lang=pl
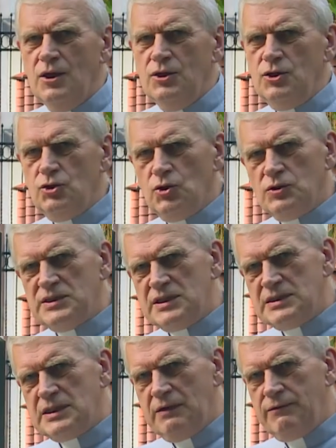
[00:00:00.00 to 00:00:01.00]
I to
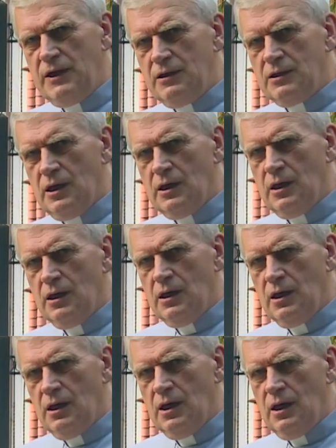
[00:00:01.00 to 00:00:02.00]
zestawienie,
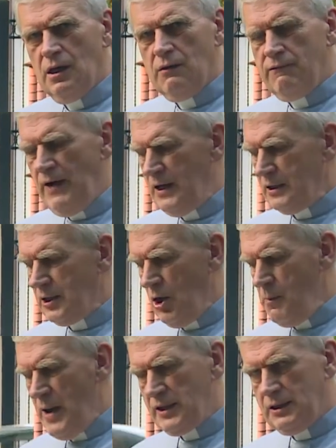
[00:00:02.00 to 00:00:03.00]
walka
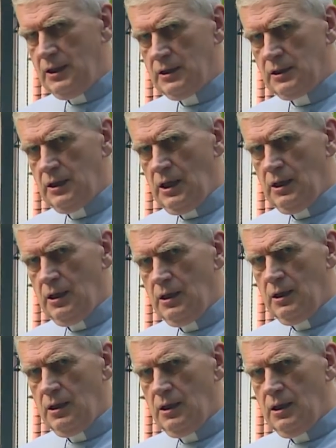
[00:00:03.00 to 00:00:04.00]
o materię
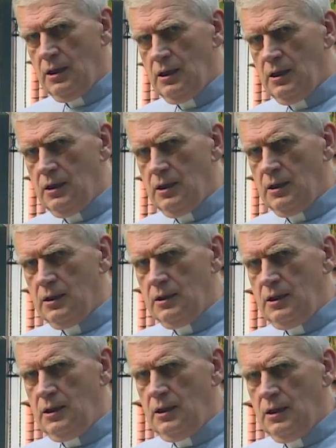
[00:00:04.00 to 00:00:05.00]

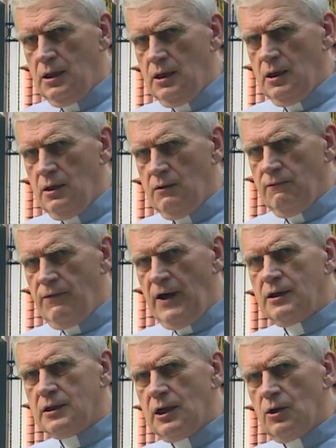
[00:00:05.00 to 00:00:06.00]
i
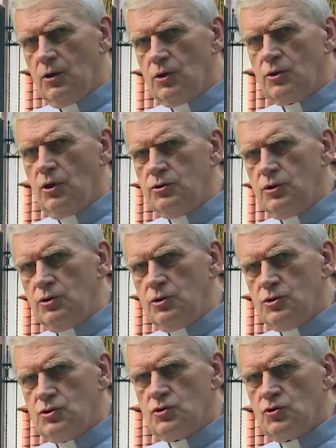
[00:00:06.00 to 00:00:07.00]
walka o
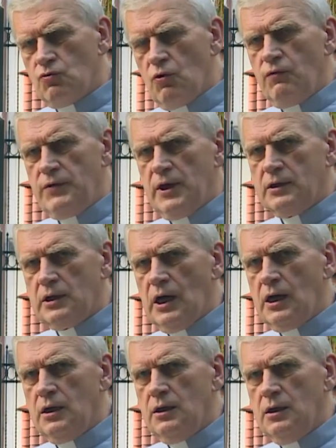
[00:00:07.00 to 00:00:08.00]
godność człowieka
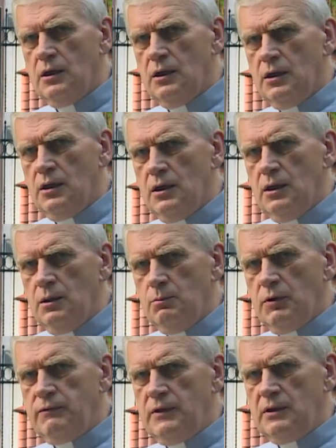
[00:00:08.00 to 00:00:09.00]

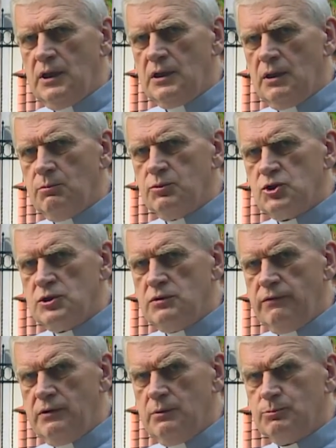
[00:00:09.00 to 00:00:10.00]
powinna nam
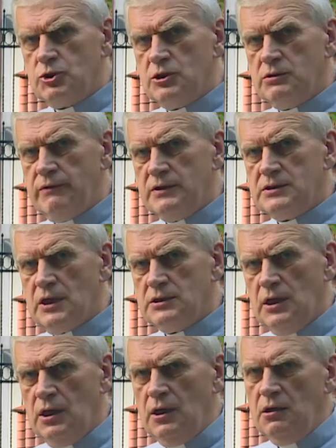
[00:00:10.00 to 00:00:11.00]
przyświe przyświecać
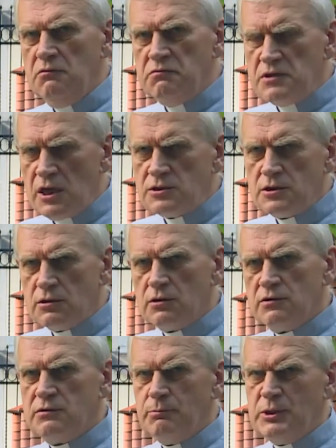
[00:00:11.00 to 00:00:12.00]
w naszych e,
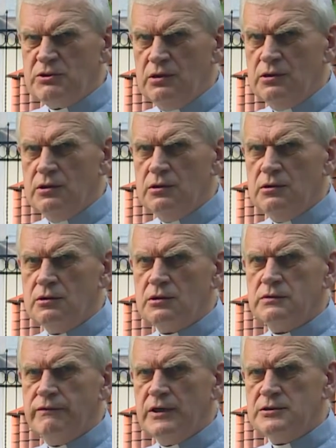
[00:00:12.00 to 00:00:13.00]

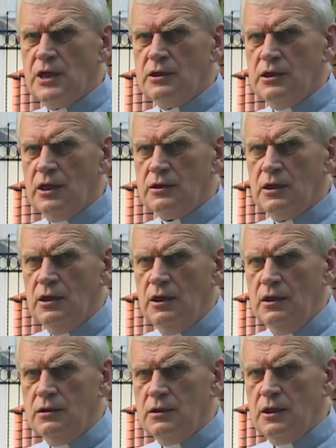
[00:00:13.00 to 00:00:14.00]
rozważaniach
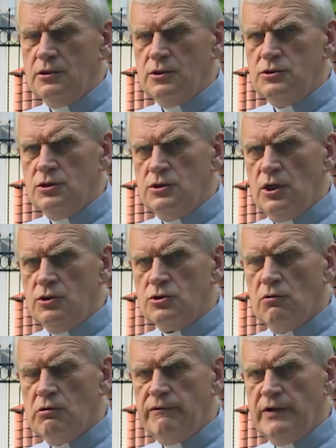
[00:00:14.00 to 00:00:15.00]
nad
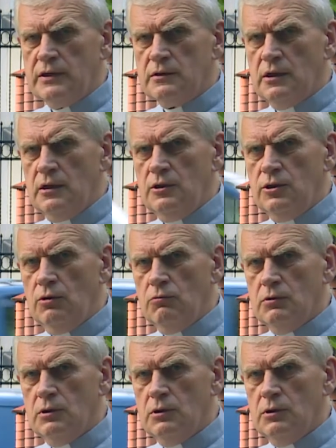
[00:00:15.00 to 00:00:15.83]
dzisiejszą Ewangelią.